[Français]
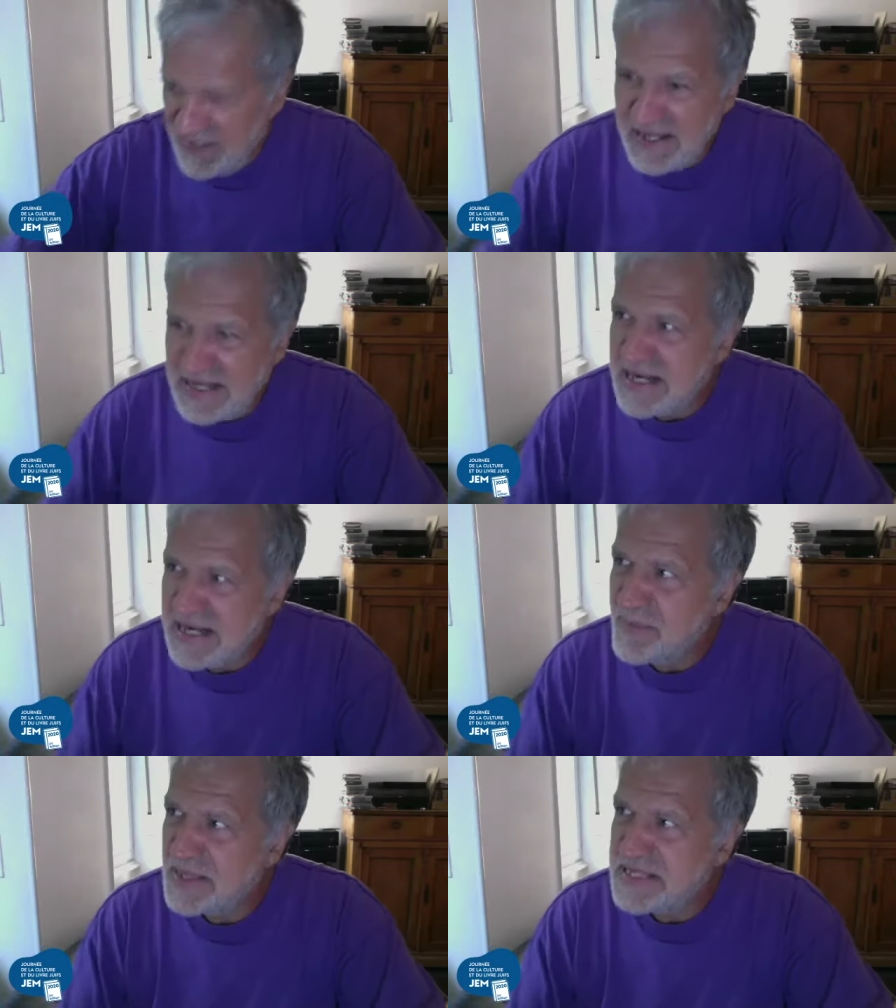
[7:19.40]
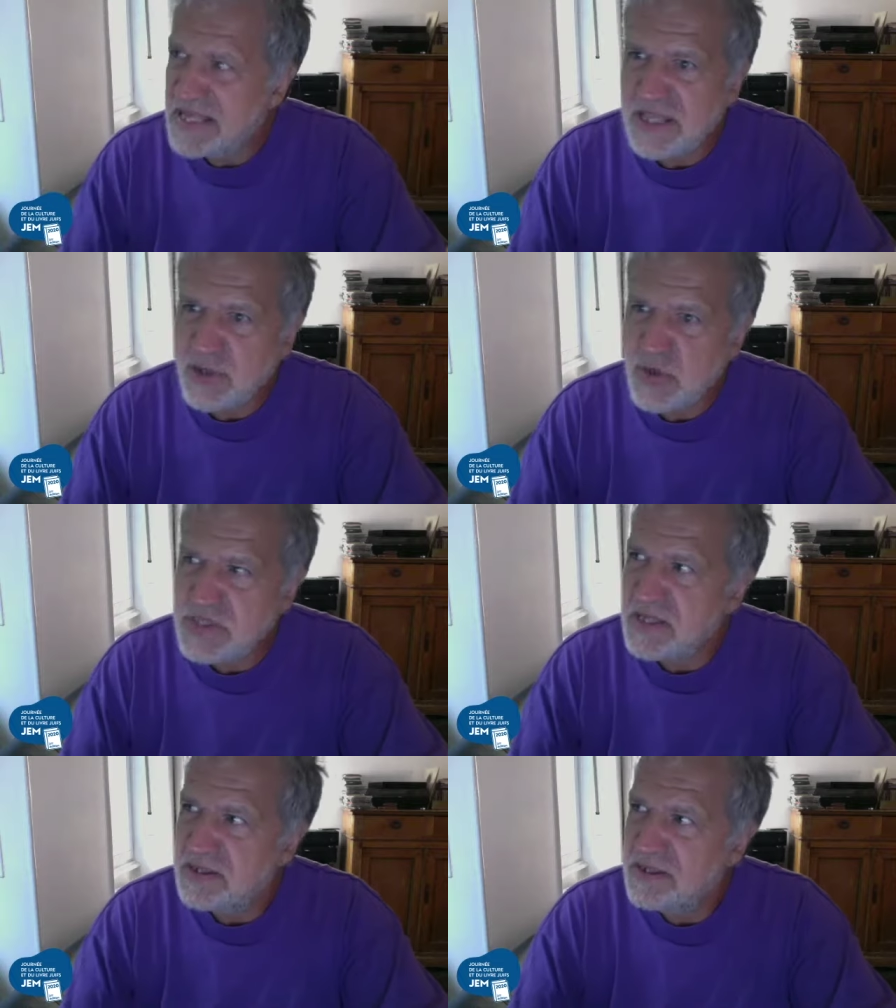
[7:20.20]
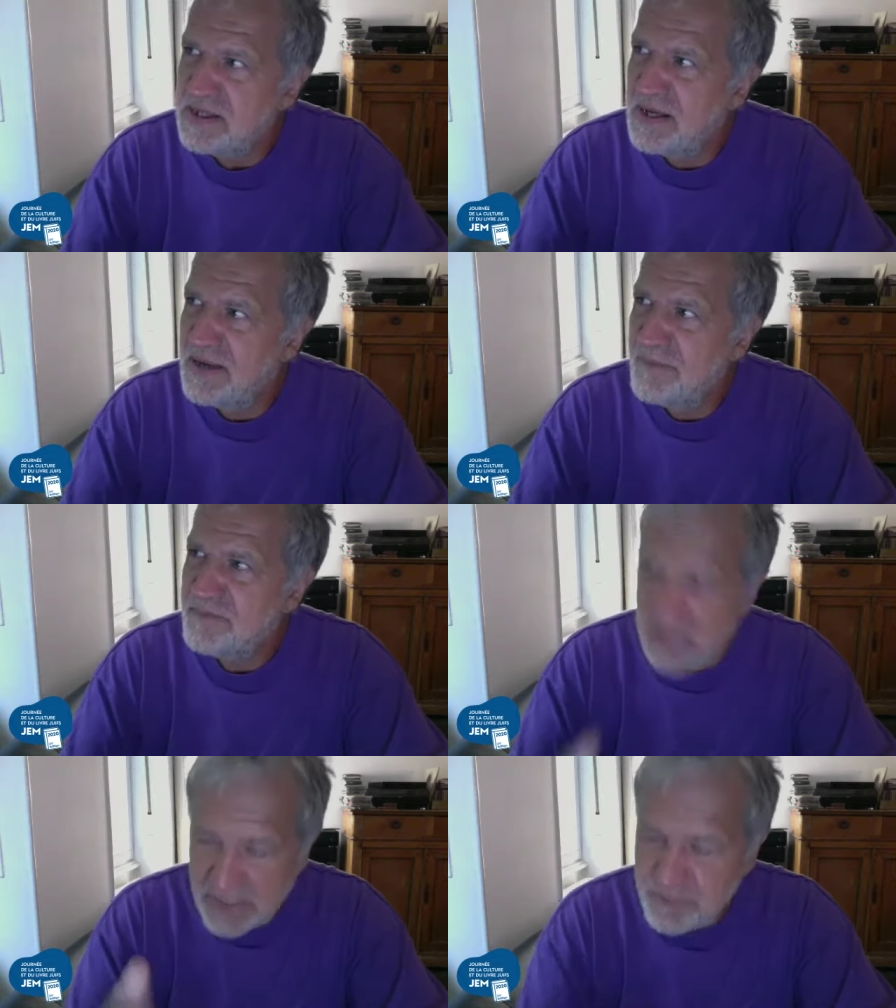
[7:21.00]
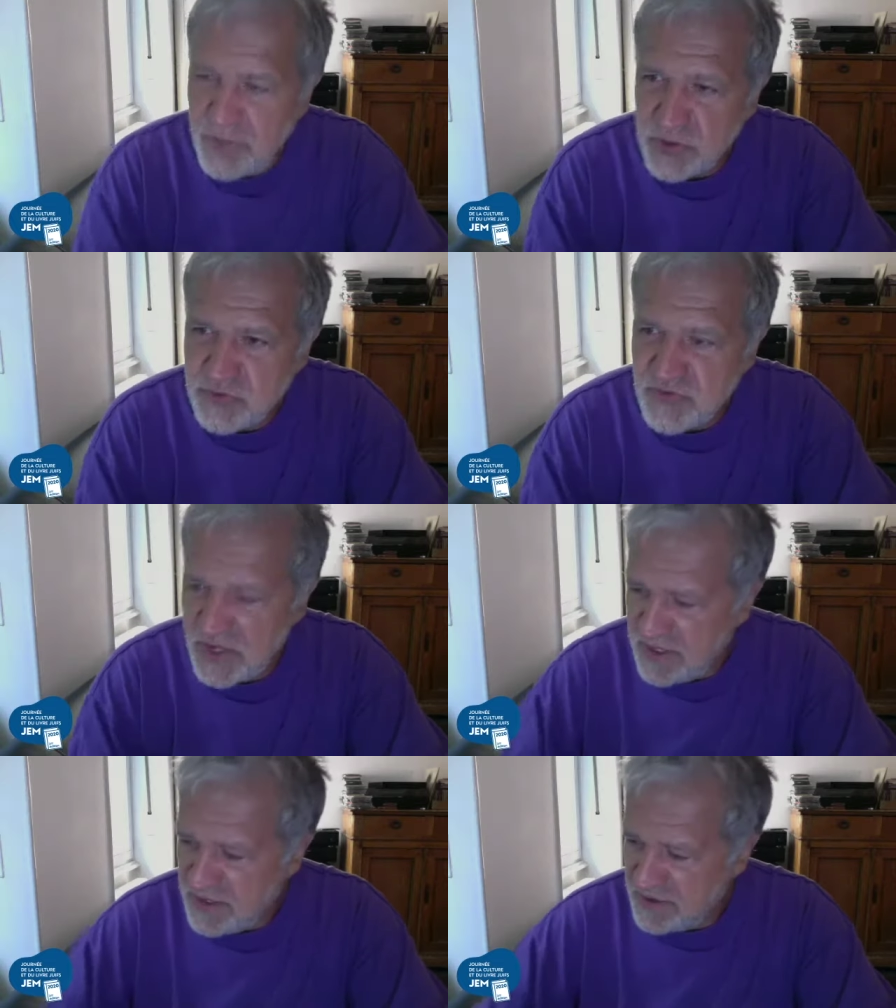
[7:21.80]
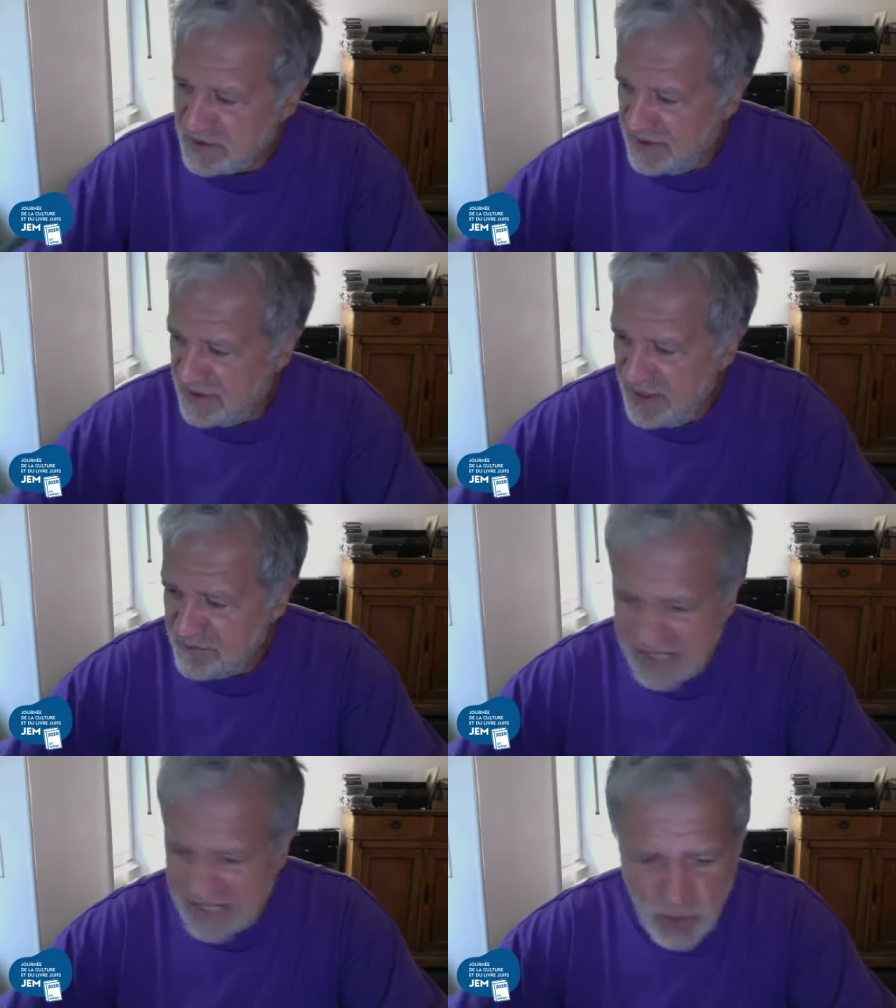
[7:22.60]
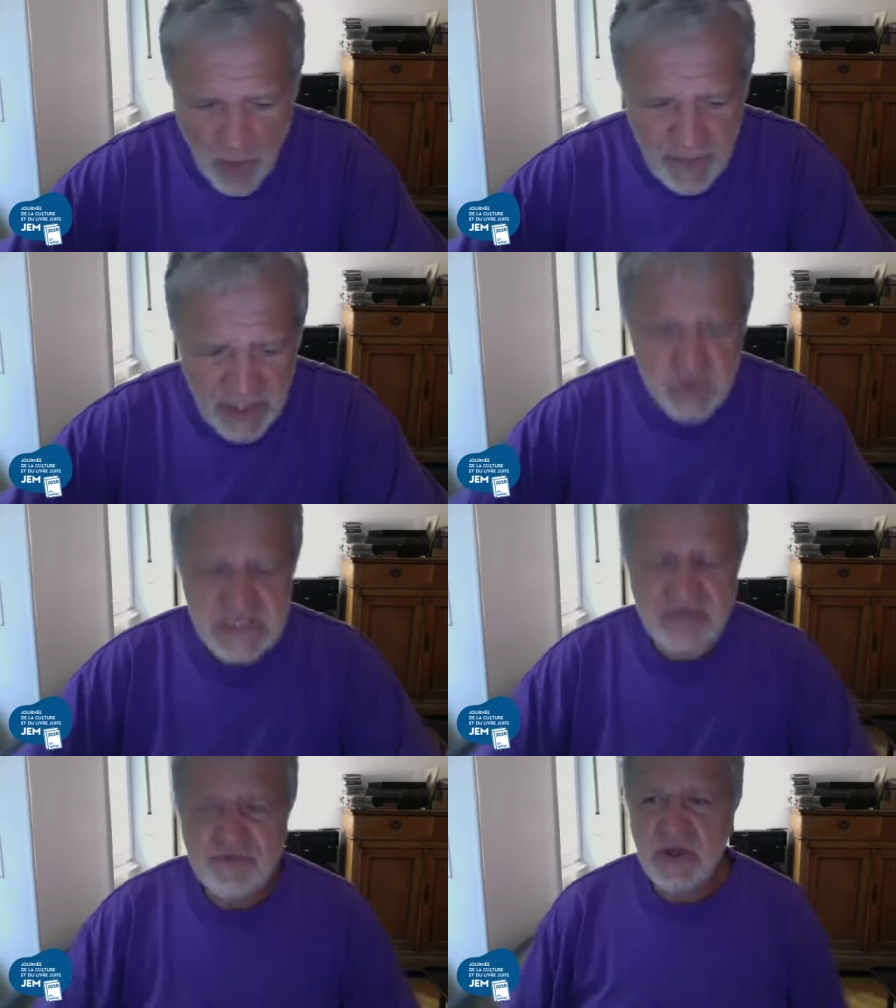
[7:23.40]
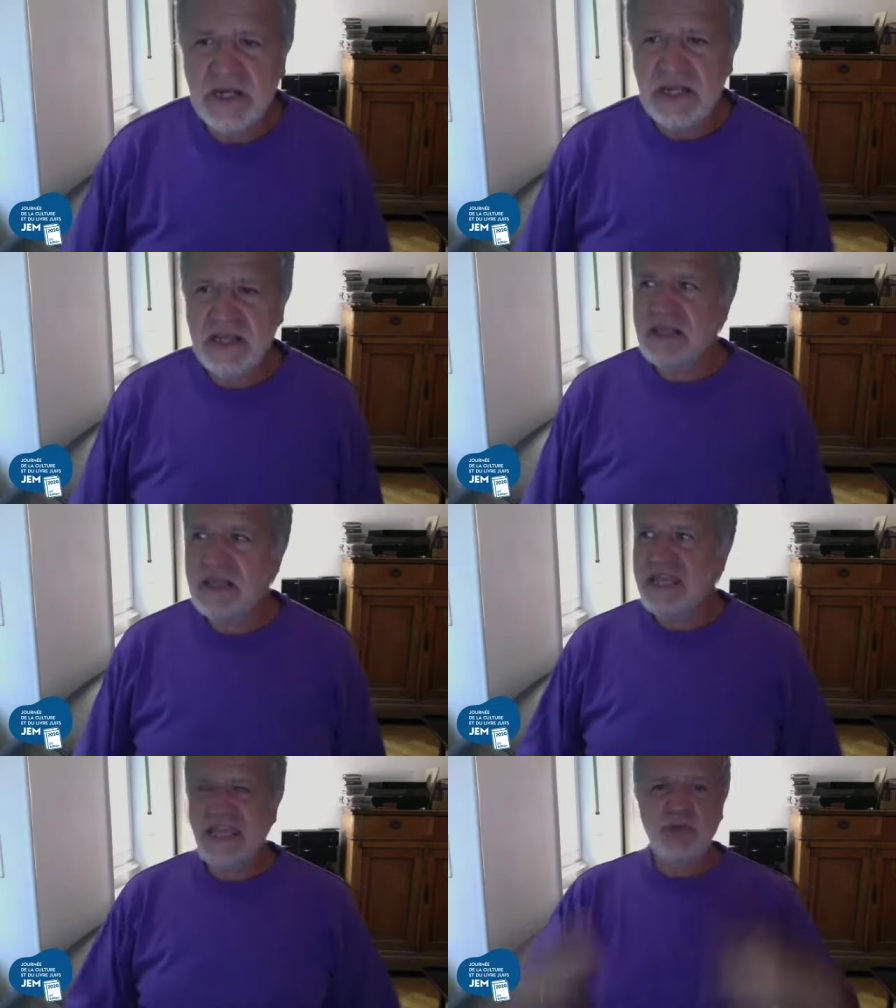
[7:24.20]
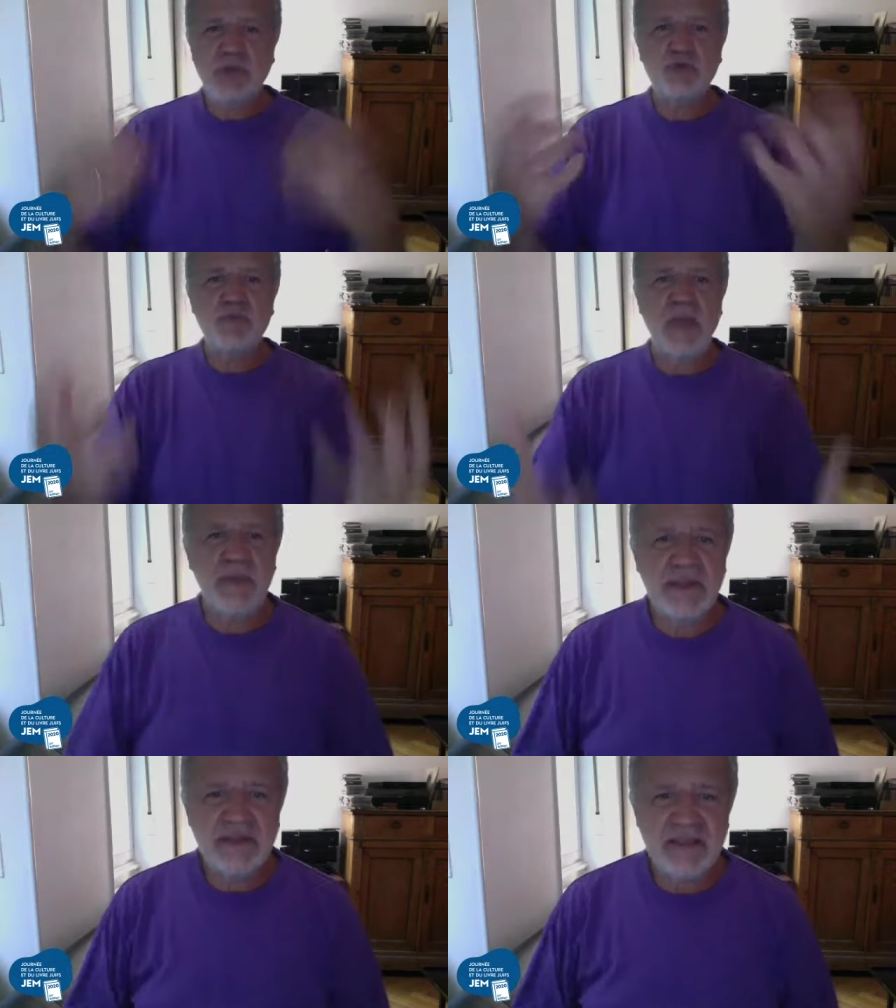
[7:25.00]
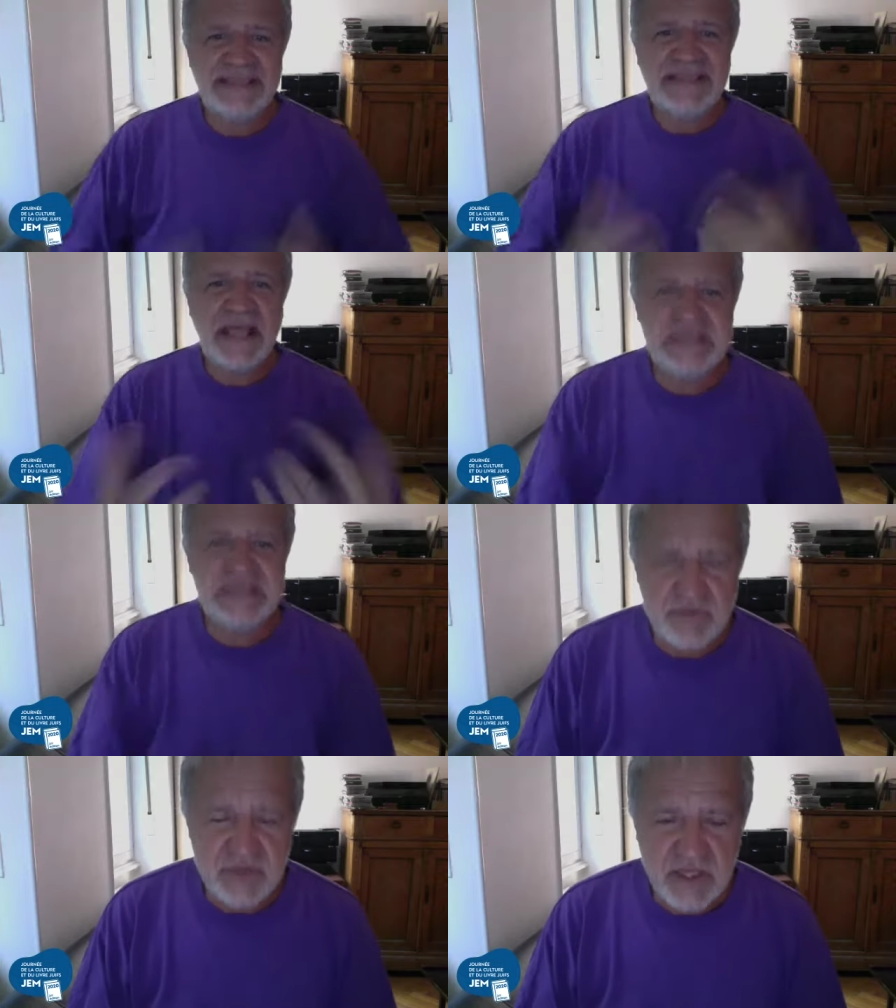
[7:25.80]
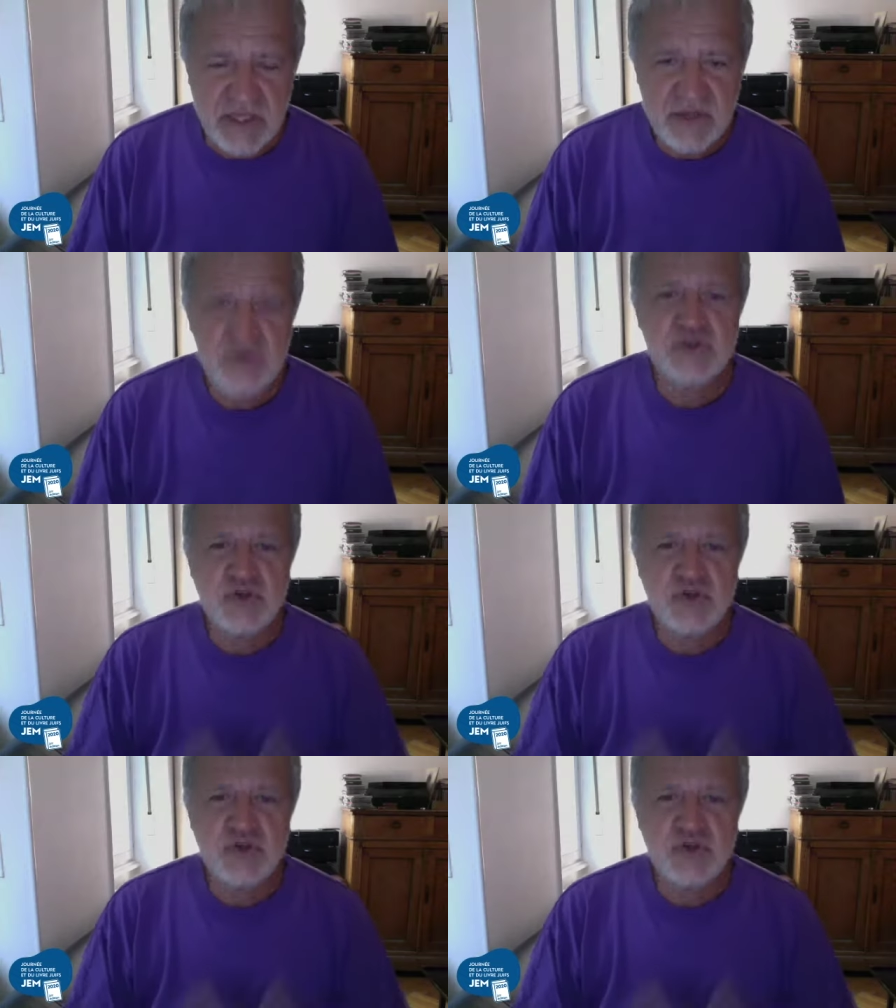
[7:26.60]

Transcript: la manière d'accueillir les bonnes nouvelles, mais qui ne doit pas nous aveugler et qui doit nous permettre d'accepter ce qu'on